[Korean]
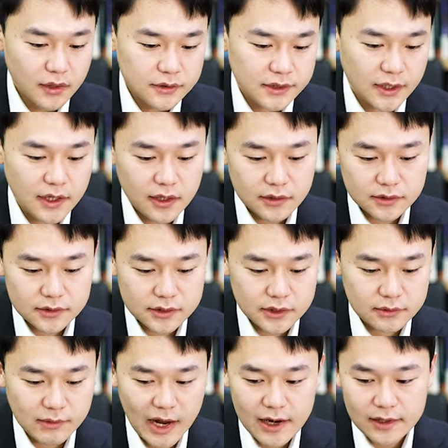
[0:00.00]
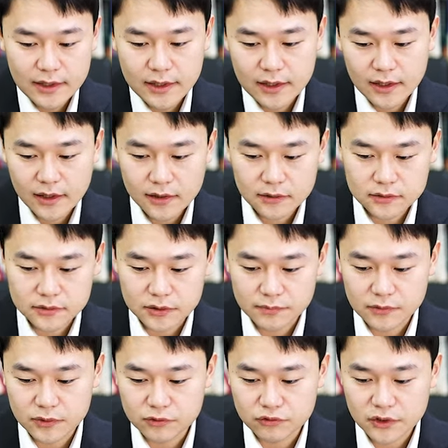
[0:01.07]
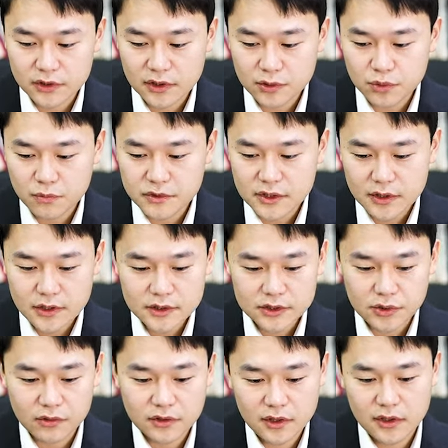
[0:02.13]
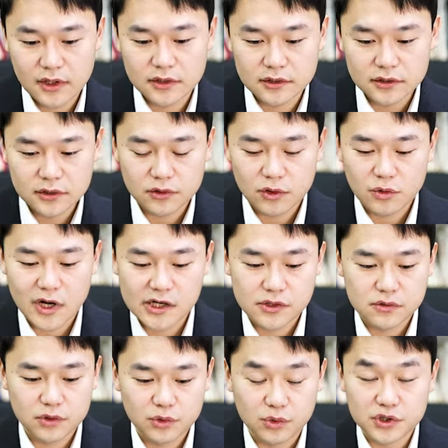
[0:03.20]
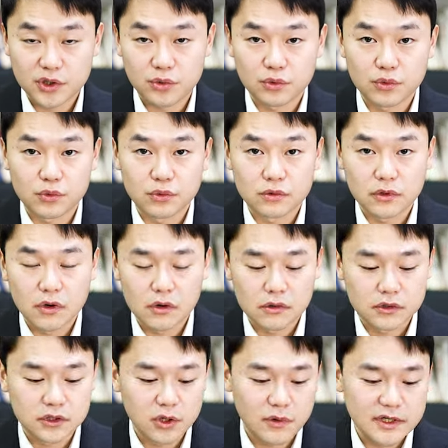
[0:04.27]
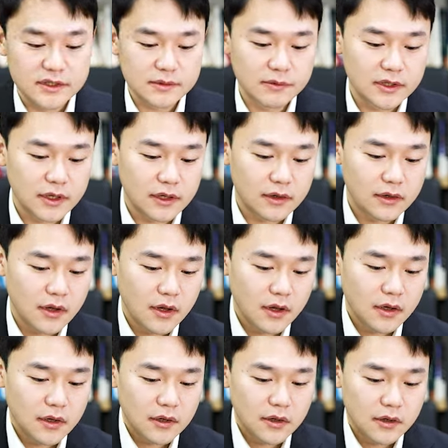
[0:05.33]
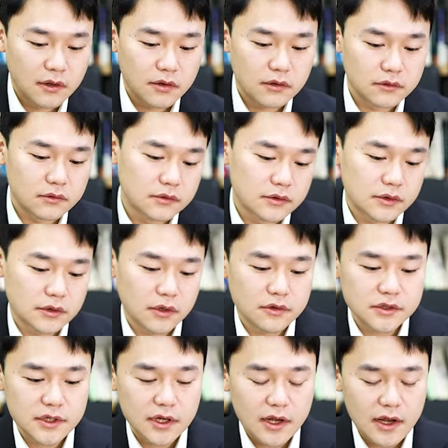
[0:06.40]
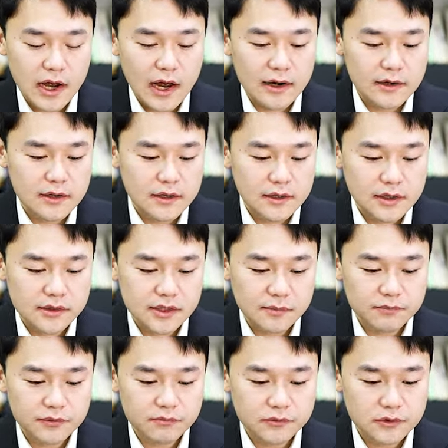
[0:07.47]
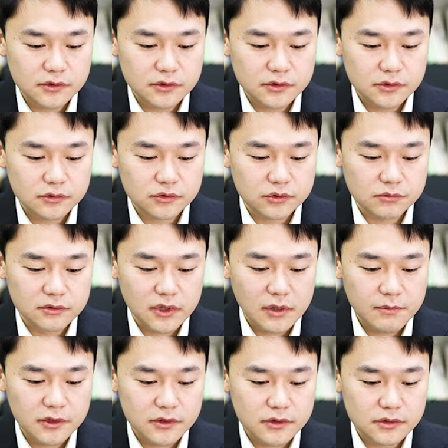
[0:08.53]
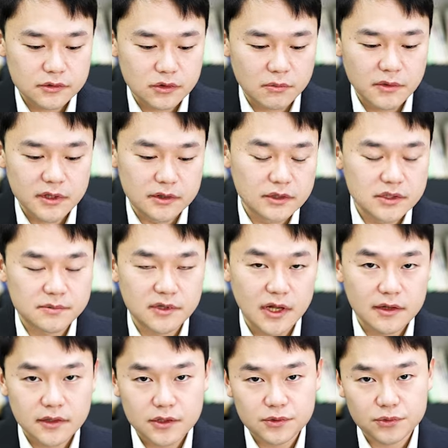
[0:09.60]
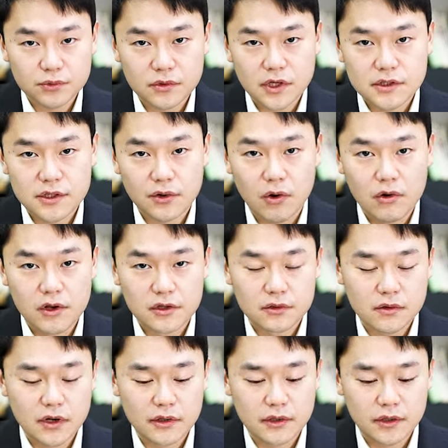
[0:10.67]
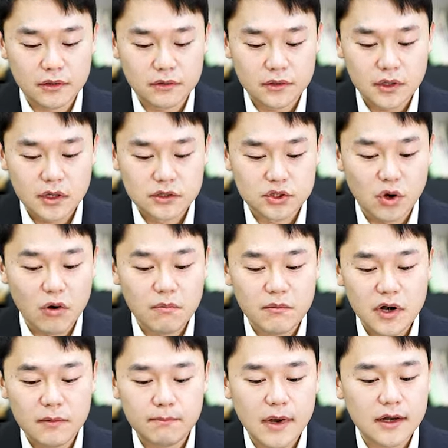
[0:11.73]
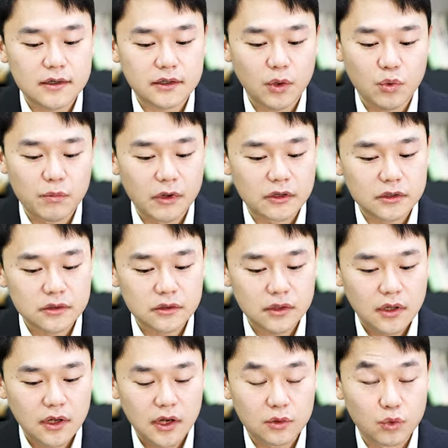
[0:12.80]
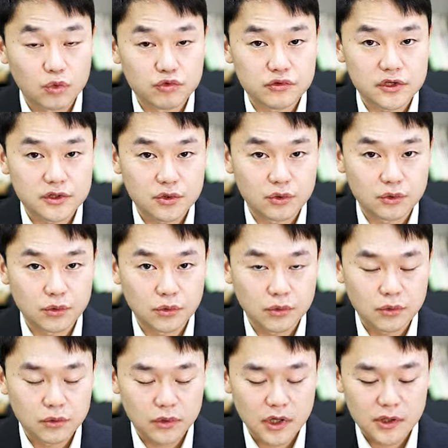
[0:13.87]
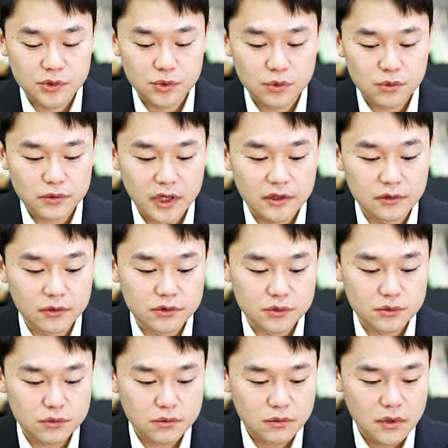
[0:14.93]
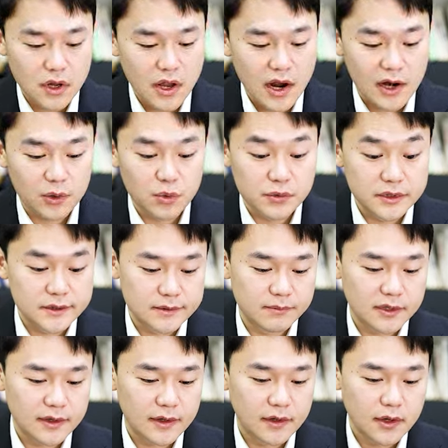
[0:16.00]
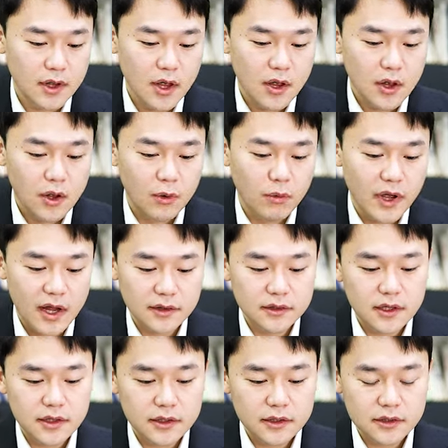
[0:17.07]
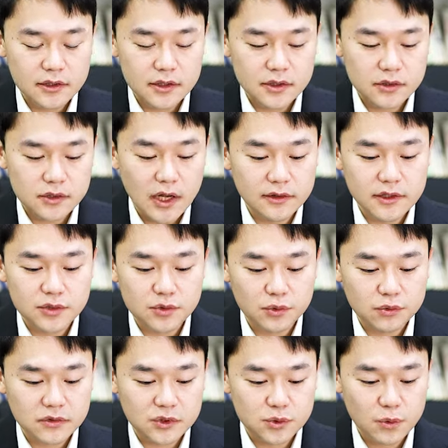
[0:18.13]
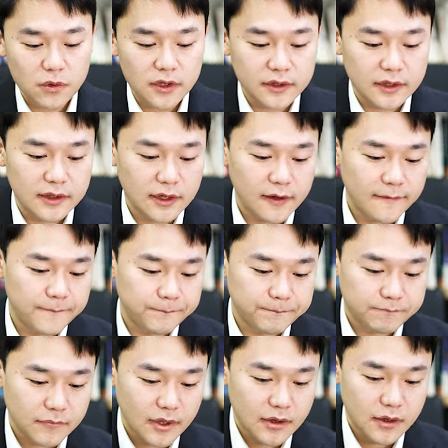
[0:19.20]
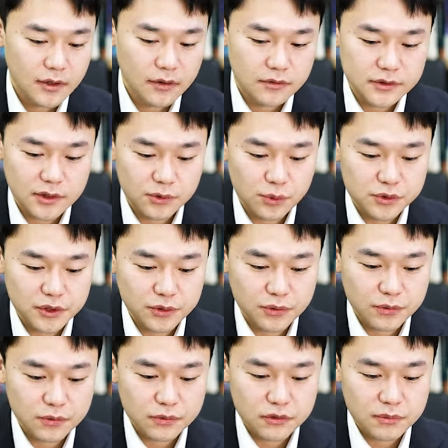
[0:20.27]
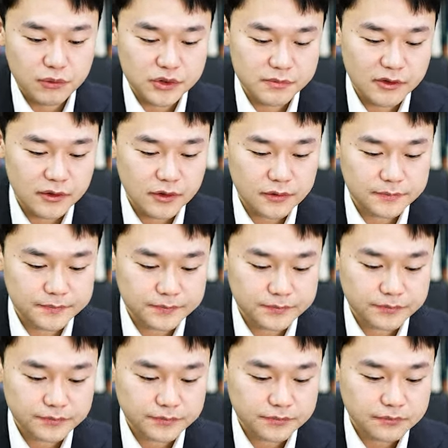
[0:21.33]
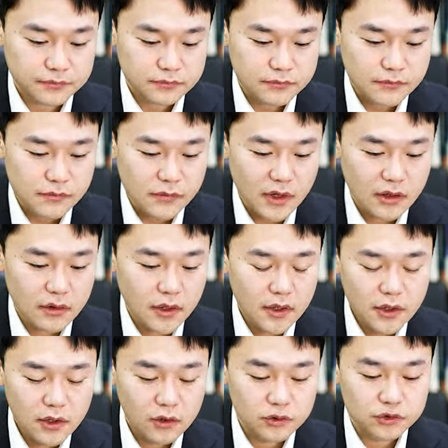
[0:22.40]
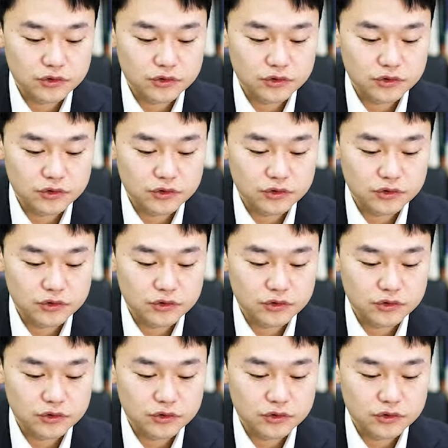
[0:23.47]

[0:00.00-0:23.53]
제가 지금 알리가 지금 우리나라 소비자까지 전달하는 그런 과정을 도식도로 어, 그려왔습니다. 어, 현재 알리의 상품들을 주문하면은 정말 늦으면 한 달 정도까지 걸리는 것 같아요. 정말 빠르게 오면은 한 5, 6일 정도가 소요되는 것으로 알고 있습니다. 왜 한 달이 한 달 정도나 소요가 되냐? 제가 도식도를 보시면요. 어,